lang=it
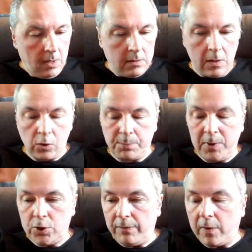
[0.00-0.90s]
nello
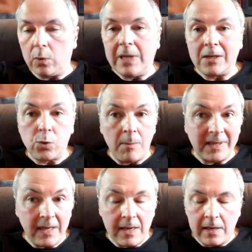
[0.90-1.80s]
specifico della sua
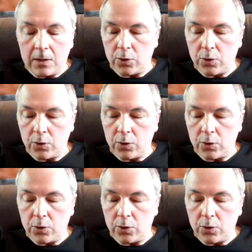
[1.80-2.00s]
materia,